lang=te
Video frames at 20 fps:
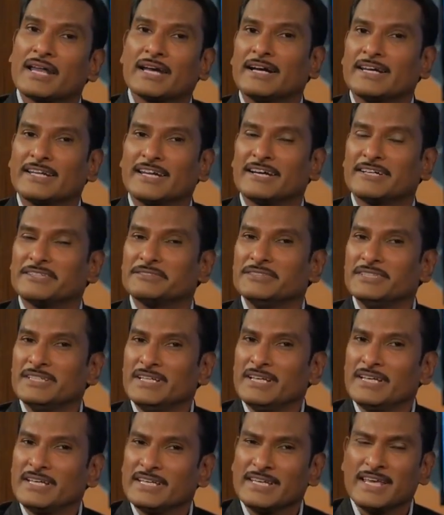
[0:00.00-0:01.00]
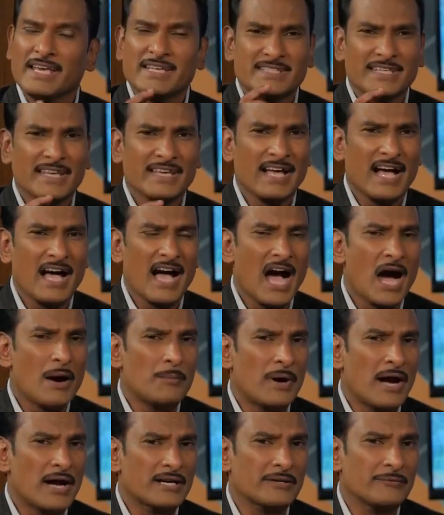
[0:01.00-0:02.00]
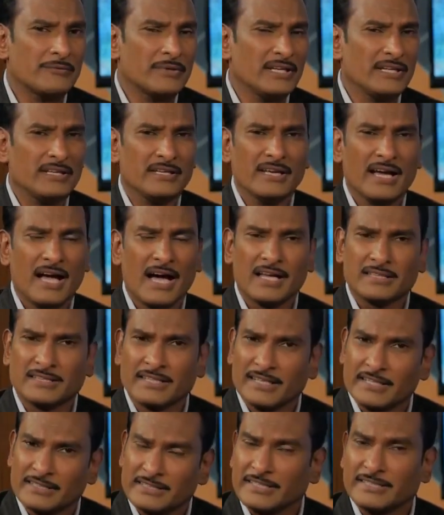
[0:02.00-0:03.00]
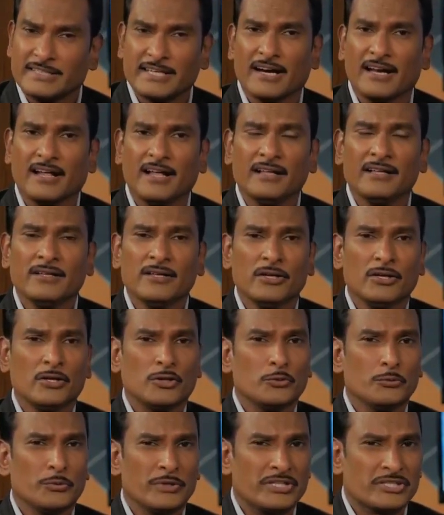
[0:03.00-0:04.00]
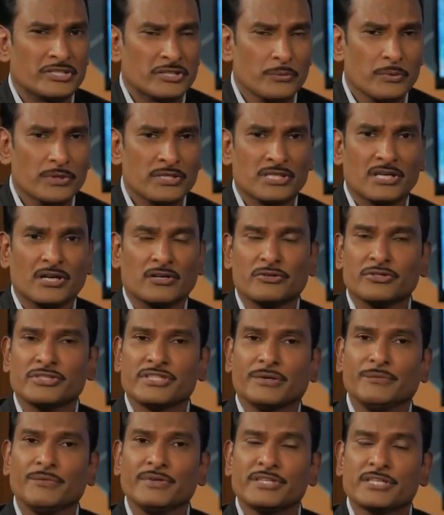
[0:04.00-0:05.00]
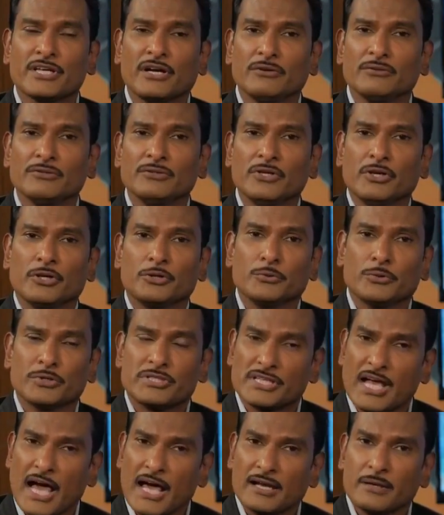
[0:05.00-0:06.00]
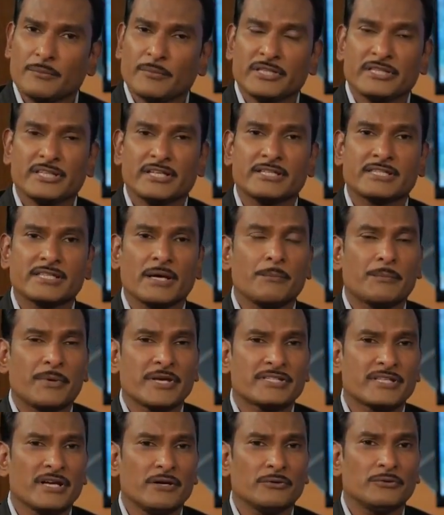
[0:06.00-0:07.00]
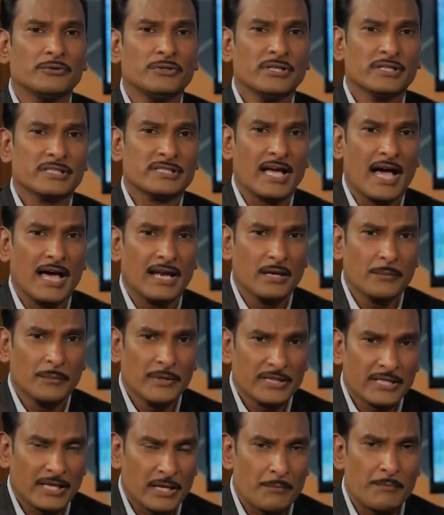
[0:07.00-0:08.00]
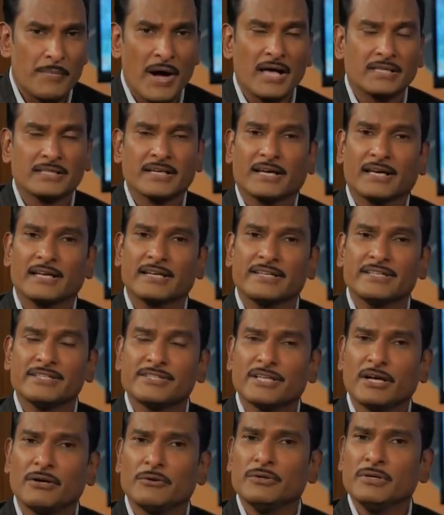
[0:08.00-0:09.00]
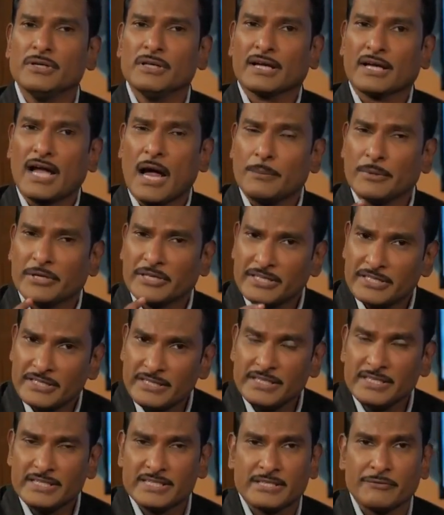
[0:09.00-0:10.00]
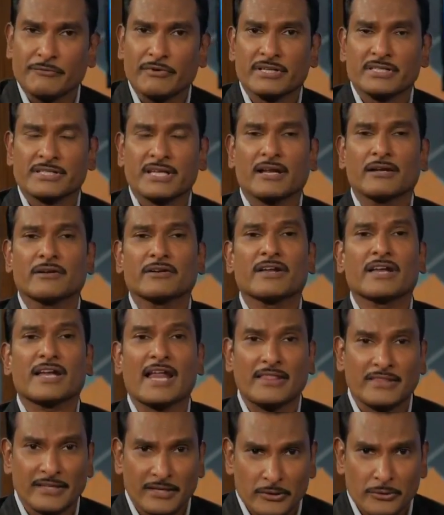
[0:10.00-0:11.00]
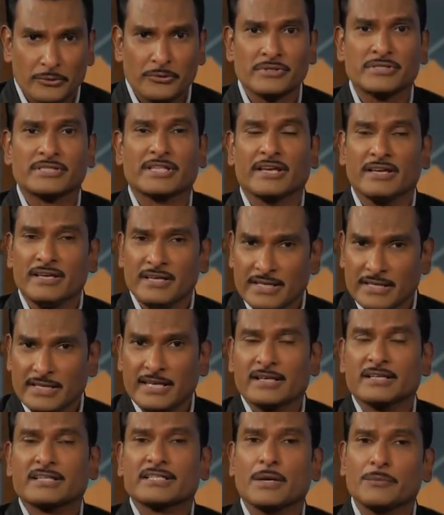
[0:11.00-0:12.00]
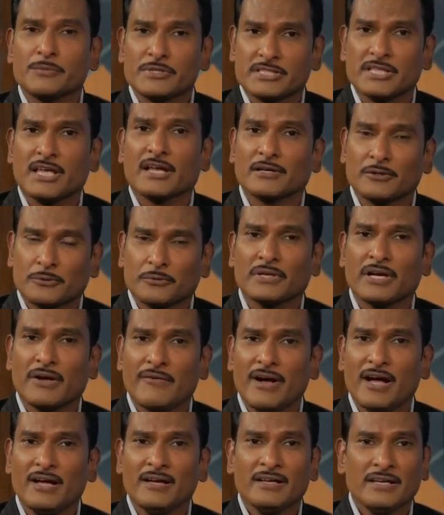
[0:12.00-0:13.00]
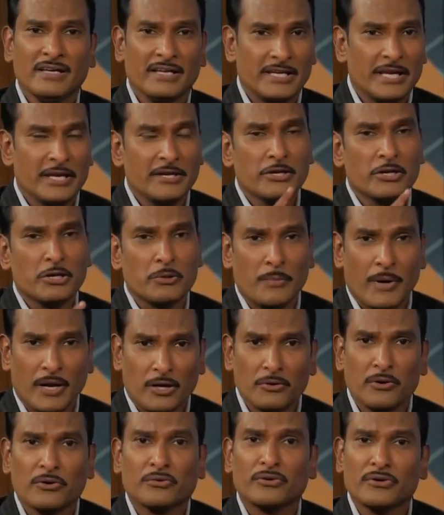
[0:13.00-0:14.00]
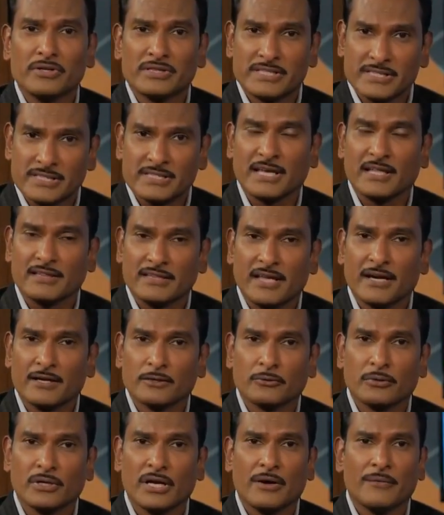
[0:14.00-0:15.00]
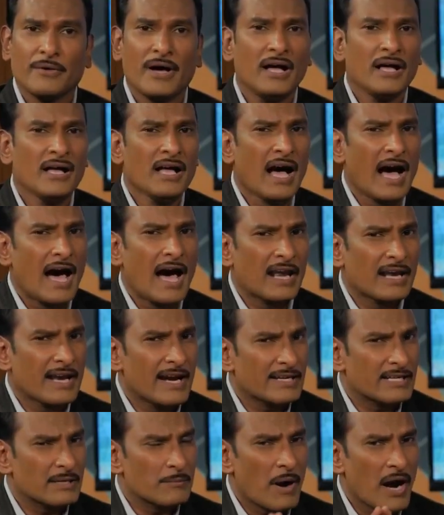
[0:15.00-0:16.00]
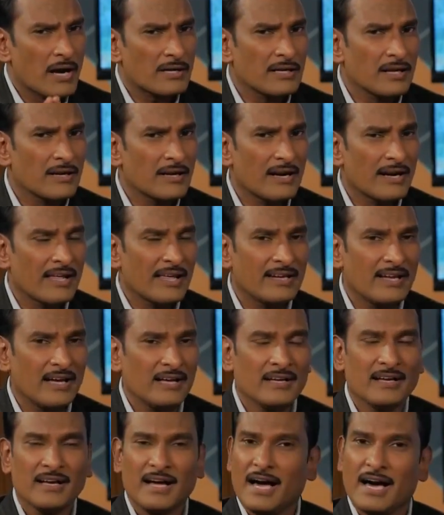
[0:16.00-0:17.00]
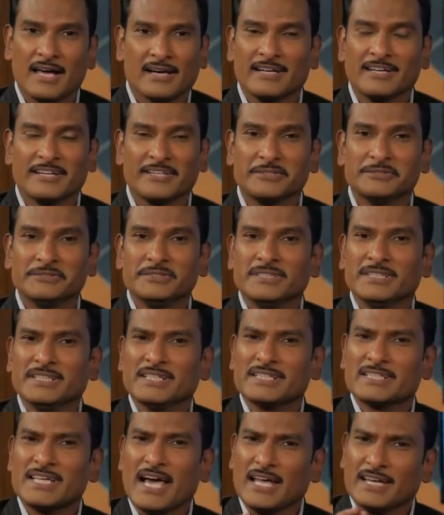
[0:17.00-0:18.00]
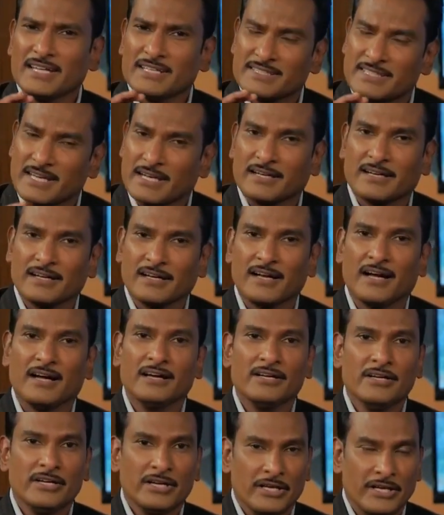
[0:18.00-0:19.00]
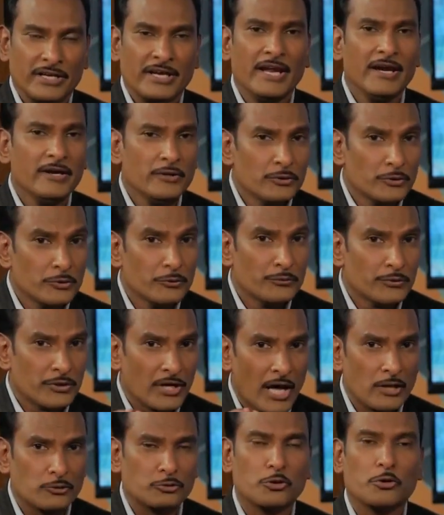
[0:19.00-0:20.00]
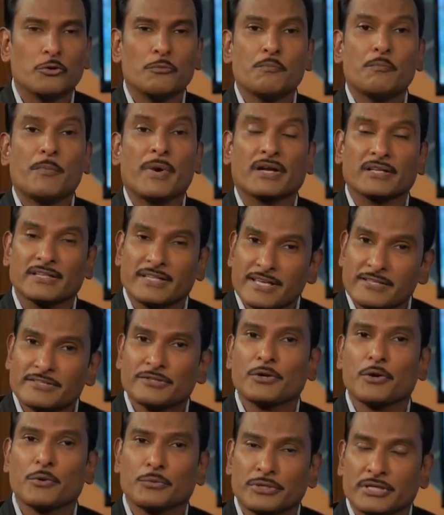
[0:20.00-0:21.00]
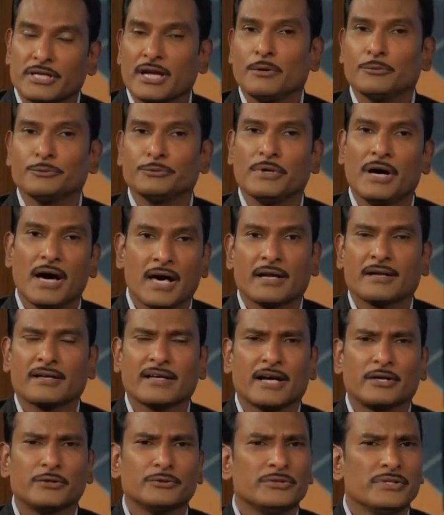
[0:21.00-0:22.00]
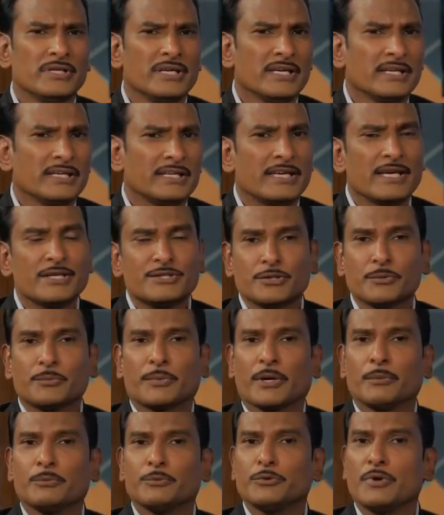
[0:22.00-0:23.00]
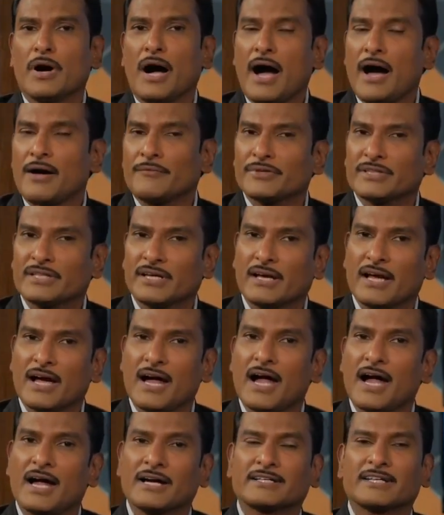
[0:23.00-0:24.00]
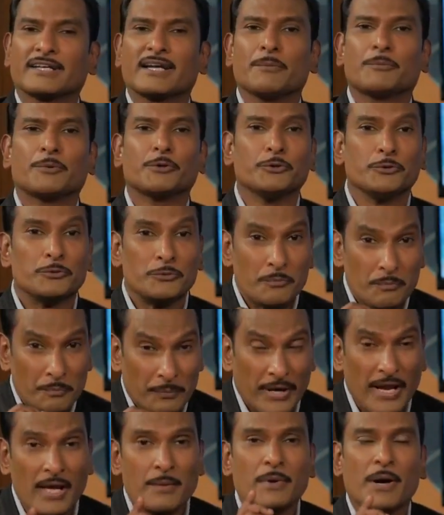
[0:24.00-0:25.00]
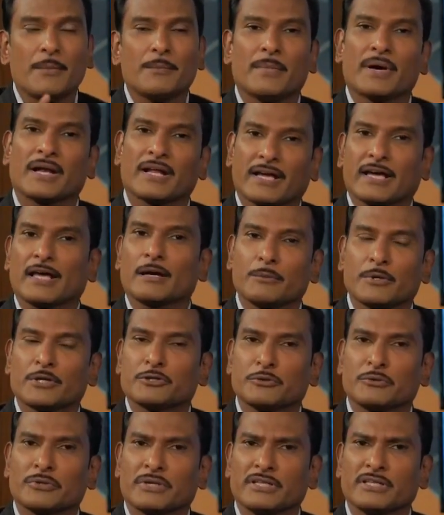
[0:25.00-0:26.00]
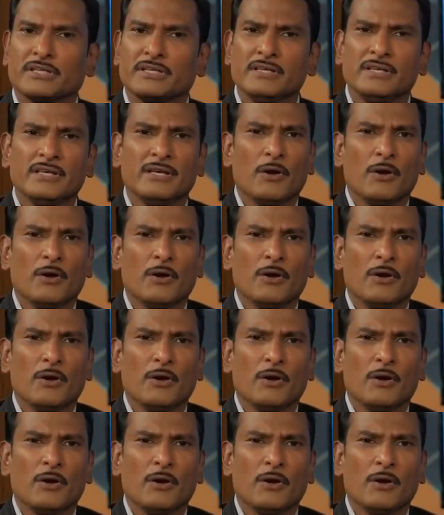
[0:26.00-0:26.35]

అని అడిగాడు ఏసయ్య ఆ మాట విని అతన్ని తిట్టాడా నువ్వు ఇష్టం వచ్చినట్లు జీవించావు నువ్వు చాలామందిని చంపేశావు చాలామందికి బాధ కలిగించావు కాబట్టి ఈ చివరి క్షణంలో నా దగ్గరకు వస్తే నేను క్షమిస్తాననుకున్నావా నేను నిన్ను పరలోకంలో తీసుకెళ్తాననుకున్నావా అలాంటి మాటలు అన్నాడు ఆయన అనలేదు చాలా చక్కగా నేడు నువ్వు నాతో పరదేశిలో ఉంటావు అని అన్నాడు యేసు ప్రభు ఆ విధంగా అంటున్నప్పుడు ప్రేమ మనకు కనబడుతున్నది